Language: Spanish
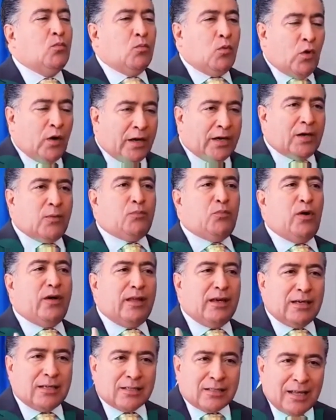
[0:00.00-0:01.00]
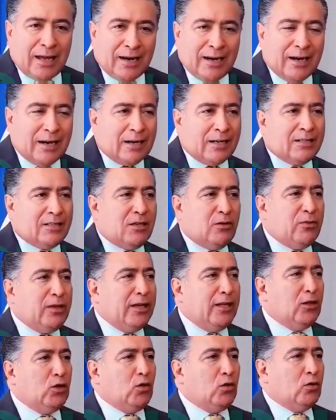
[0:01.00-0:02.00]
porque pueden estar
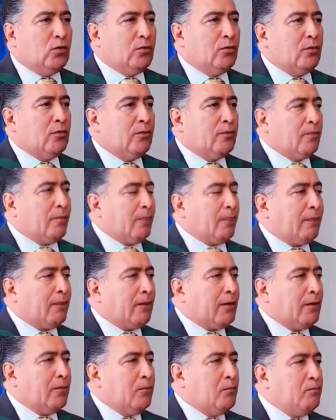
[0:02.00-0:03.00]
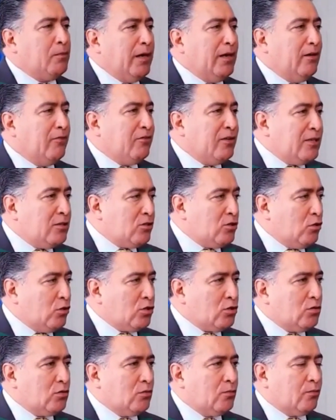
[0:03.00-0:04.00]
recibiendo
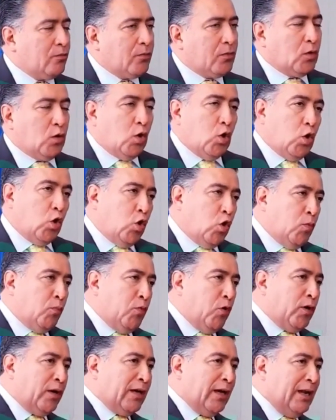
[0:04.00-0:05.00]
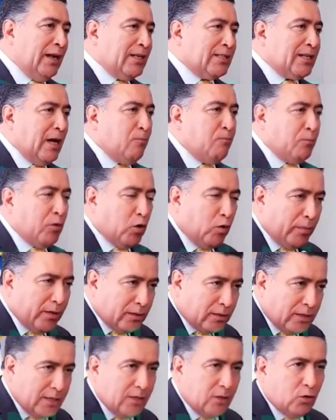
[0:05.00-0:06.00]
beneficios o porque les han
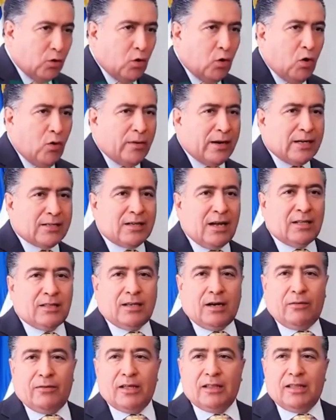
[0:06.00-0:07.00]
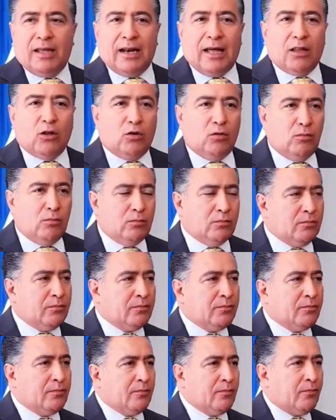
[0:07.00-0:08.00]
prometido obras a través de la DOM
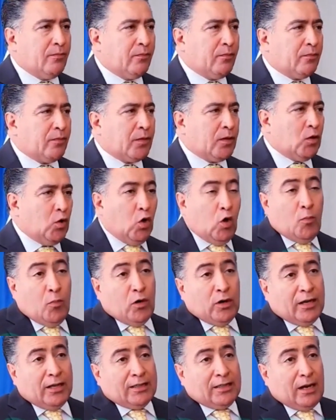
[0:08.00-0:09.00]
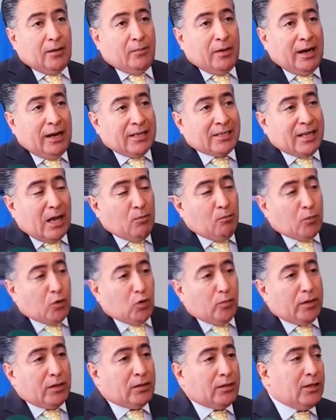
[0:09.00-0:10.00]
o porque tal vez les han
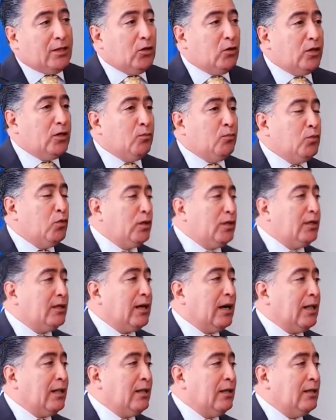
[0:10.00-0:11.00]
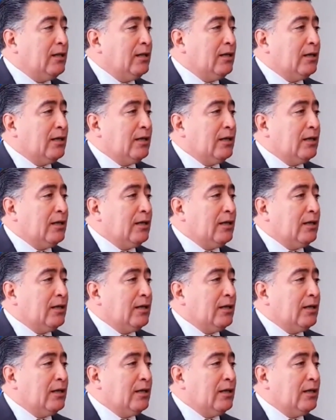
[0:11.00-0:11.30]
prometido impunidad